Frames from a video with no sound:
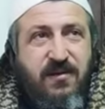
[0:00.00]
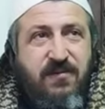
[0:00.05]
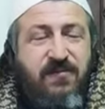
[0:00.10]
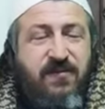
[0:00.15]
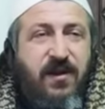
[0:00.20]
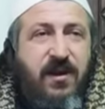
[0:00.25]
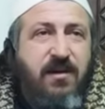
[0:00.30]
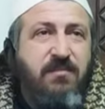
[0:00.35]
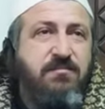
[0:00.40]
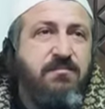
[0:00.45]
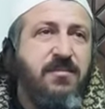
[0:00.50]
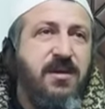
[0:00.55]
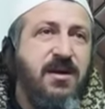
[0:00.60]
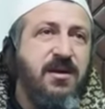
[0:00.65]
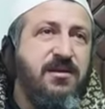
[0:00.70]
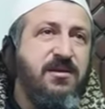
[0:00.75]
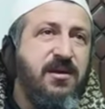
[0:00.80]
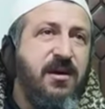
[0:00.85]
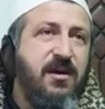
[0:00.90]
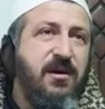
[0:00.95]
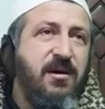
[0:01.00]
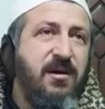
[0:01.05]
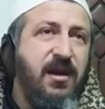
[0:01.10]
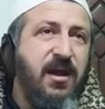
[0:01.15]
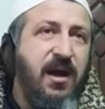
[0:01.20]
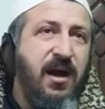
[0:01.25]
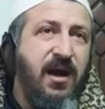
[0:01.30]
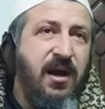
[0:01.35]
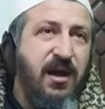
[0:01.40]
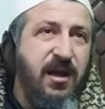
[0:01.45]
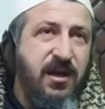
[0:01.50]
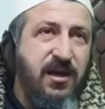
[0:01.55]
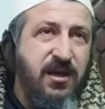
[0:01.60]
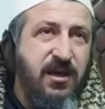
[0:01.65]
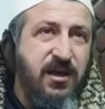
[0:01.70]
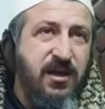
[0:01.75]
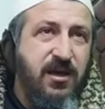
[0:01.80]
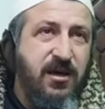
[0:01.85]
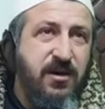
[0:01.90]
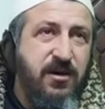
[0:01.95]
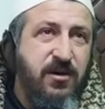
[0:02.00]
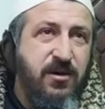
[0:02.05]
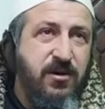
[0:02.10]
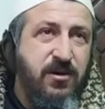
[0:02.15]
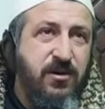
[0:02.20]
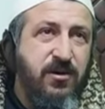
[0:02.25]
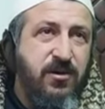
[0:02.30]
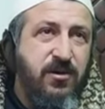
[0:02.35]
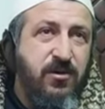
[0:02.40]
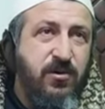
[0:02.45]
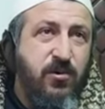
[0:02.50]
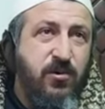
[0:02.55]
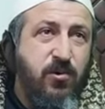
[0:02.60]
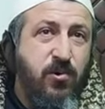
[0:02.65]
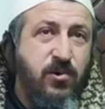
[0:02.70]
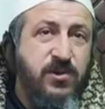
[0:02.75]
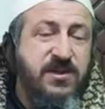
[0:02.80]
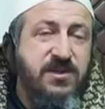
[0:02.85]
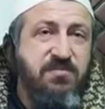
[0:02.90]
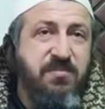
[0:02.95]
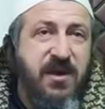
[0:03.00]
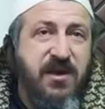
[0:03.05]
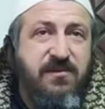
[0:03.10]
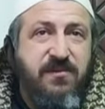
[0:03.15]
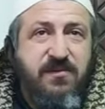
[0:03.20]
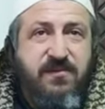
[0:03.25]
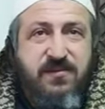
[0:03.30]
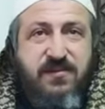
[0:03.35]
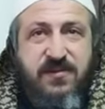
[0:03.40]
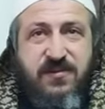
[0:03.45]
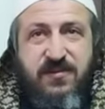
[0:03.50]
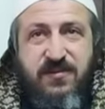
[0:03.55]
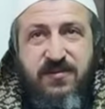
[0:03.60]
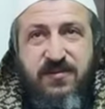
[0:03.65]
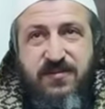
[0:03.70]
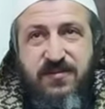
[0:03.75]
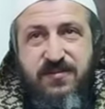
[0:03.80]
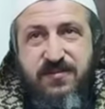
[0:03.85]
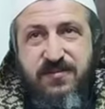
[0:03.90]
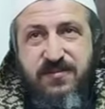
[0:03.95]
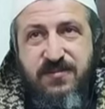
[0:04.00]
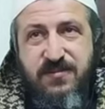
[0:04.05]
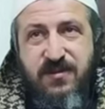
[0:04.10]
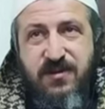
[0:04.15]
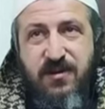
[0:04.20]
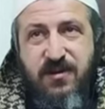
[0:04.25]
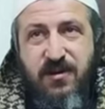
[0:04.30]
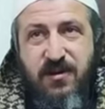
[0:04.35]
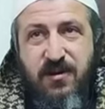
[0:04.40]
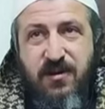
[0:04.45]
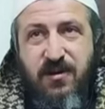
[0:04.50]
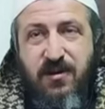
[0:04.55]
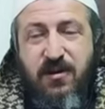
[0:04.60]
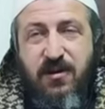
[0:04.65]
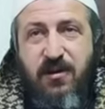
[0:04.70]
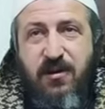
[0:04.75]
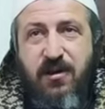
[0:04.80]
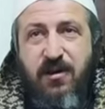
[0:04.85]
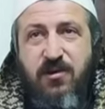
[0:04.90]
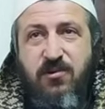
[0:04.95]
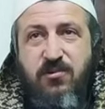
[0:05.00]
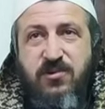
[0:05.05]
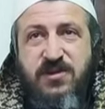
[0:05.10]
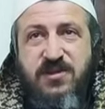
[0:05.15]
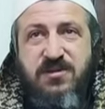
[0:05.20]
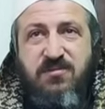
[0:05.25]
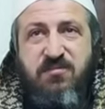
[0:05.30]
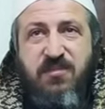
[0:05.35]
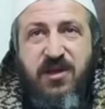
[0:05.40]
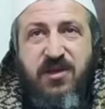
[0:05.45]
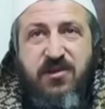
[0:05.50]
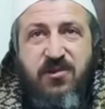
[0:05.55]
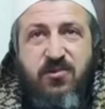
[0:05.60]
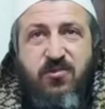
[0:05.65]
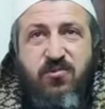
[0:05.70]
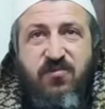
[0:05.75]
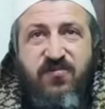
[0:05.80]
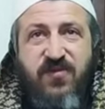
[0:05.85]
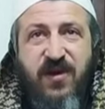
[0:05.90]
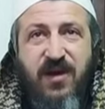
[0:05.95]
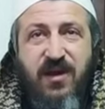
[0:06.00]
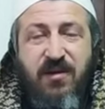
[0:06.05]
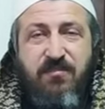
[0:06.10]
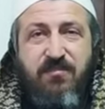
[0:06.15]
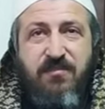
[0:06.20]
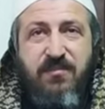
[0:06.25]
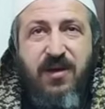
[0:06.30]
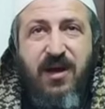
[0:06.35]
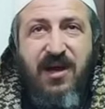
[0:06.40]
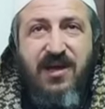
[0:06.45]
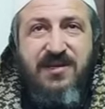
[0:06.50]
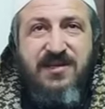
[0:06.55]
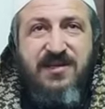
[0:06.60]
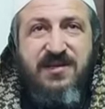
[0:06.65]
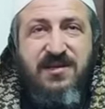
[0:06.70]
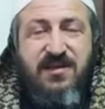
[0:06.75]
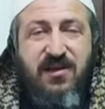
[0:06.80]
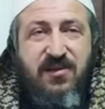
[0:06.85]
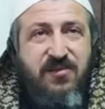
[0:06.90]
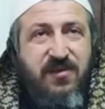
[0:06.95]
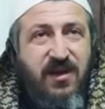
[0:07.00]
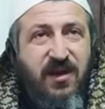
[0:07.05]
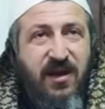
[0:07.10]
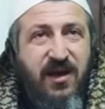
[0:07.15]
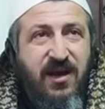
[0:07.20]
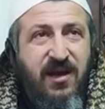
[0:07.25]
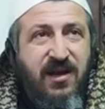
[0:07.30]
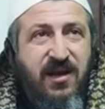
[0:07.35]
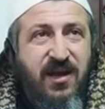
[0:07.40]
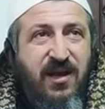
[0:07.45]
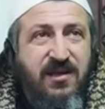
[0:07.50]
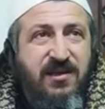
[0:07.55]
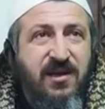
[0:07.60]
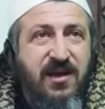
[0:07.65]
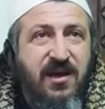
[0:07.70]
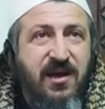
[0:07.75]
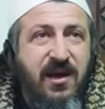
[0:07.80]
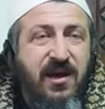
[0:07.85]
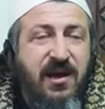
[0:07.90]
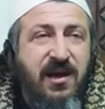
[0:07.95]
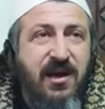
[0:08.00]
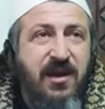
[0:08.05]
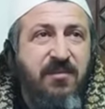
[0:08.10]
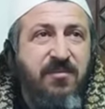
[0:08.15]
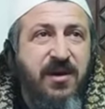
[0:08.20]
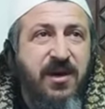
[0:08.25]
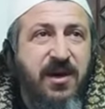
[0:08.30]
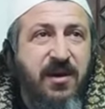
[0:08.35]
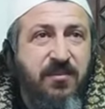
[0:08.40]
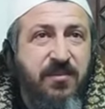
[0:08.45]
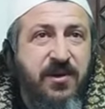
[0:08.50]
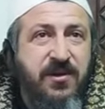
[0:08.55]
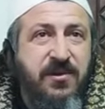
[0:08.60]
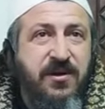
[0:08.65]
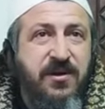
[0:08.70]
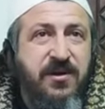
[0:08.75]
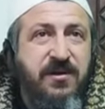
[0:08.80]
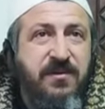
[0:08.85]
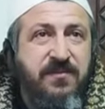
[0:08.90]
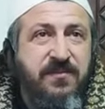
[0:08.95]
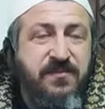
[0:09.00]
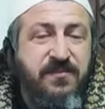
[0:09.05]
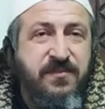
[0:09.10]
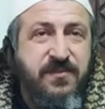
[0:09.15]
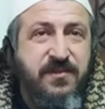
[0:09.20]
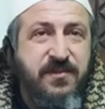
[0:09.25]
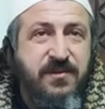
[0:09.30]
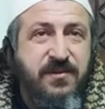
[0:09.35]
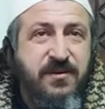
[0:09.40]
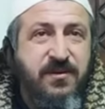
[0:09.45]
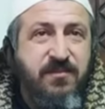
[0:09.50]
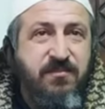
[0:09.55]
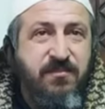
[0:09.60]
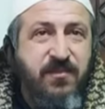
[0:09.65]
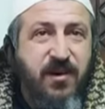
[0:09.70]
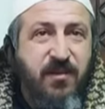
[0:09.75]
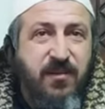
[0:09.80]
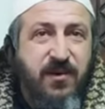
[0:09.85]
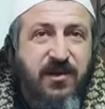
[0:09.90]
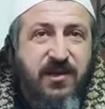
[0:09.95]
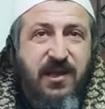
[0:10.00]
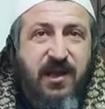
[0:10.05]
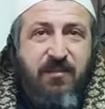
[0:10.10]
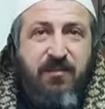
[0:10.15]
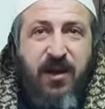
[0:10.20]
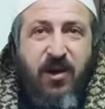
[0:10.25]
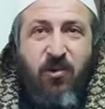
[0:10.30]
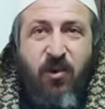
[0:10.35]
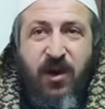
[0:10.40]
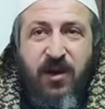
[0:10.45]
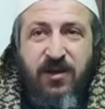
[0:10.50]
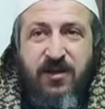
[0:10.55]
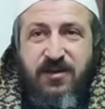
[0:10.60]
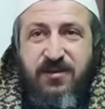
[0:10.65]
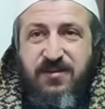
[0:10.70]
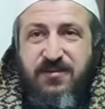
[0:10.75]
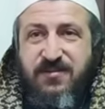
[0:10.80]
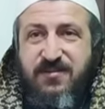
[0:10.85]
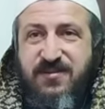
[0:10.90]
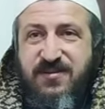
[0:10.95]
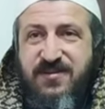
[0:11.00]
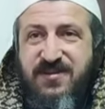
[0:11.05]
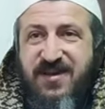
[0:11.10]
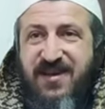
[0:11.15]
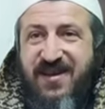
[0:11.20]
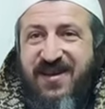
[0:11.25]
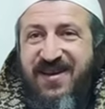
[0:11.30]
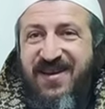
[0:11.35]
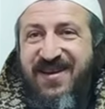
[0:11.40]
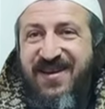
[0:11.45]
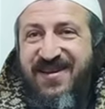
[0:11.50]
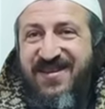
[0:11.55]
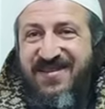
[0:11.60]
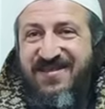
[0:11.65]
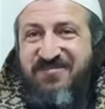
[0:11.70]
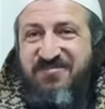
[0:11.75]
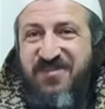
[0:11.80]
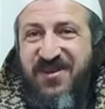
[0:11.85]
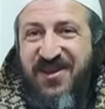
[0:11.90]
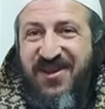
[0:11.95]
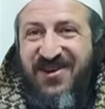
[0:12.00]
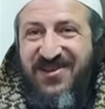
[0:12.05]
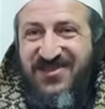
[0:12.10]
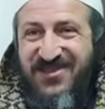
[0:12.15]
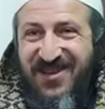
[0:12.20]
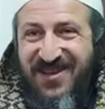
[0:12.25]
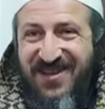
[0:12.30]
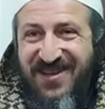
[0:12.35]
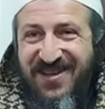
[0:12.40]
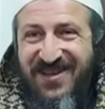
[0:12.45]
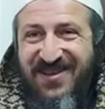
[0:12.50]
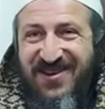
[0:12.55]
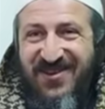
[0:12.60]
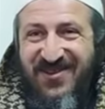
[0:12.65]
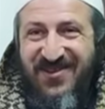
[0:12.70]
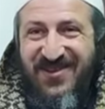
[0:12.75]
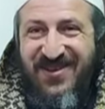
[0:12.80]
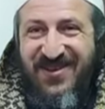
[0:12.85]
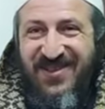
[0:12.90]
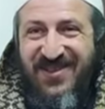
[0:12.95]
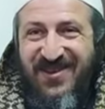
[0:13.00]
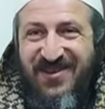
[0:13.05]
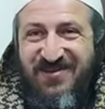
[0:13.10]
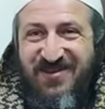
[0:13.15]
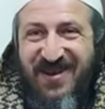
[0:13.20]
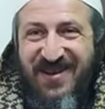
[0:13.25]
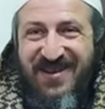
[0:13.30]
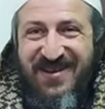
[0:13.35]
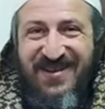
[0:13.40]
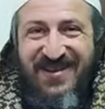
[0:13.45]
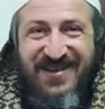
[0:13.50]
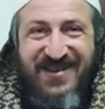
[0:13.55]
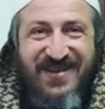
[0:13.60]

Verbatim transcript: فلما دخل عليه أصمت قال أصمت فلم أستطع أن أتكلم أبدا ما بيطلع معه حكي سكت من خجله رضي الله عنه